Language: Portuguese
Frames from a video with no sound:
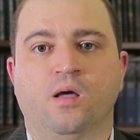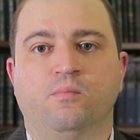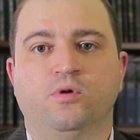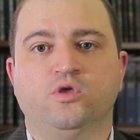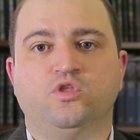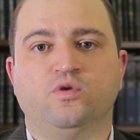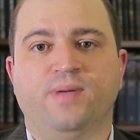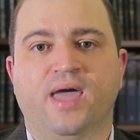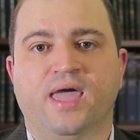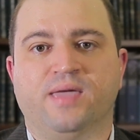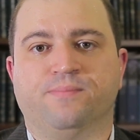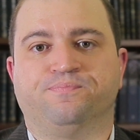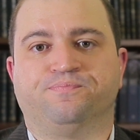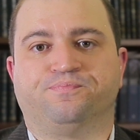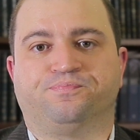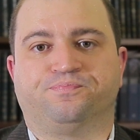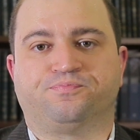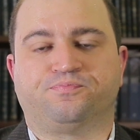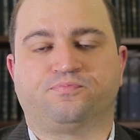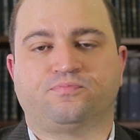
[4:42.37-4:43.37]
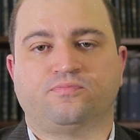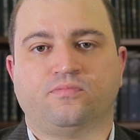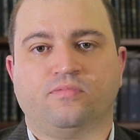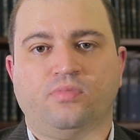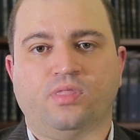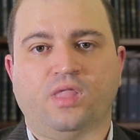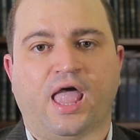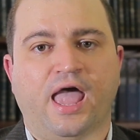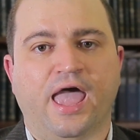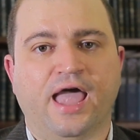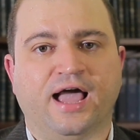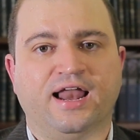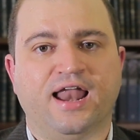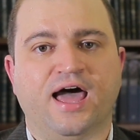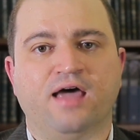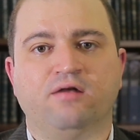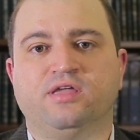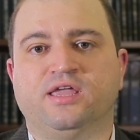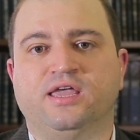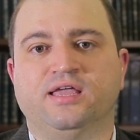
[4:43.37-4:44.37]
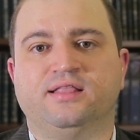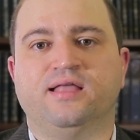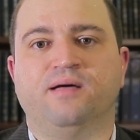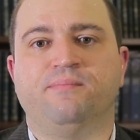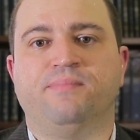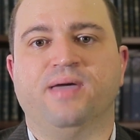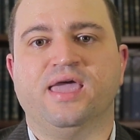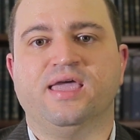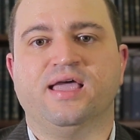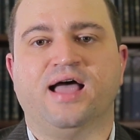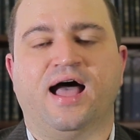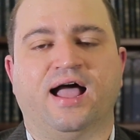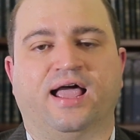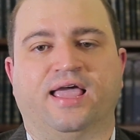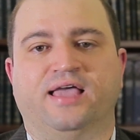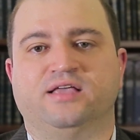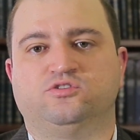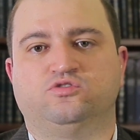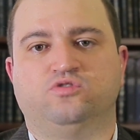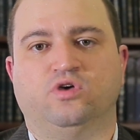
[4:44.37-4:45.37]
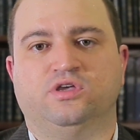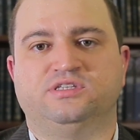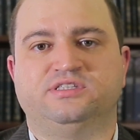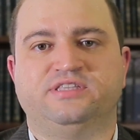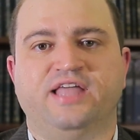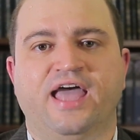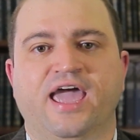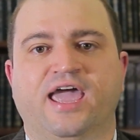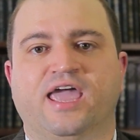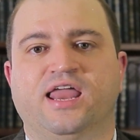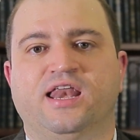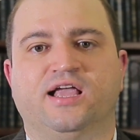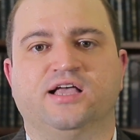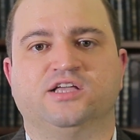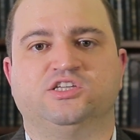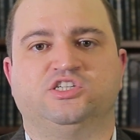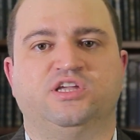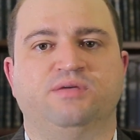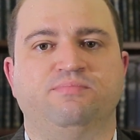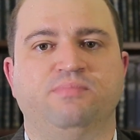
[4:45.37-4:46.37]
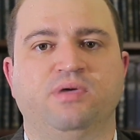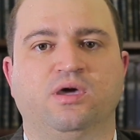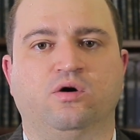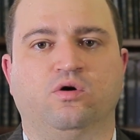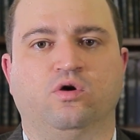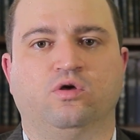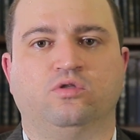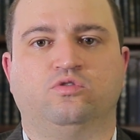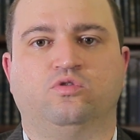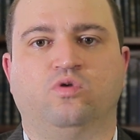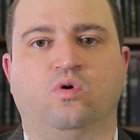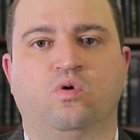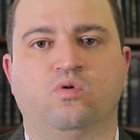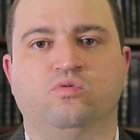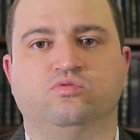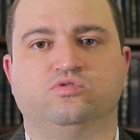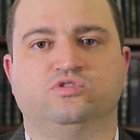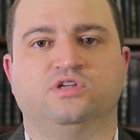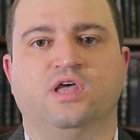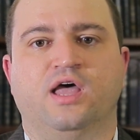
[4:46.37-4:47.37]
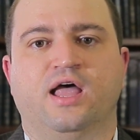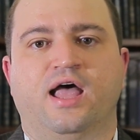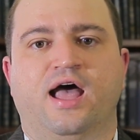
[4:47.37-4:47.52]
Muito bem, é claro que também há questões técnicas de microtons,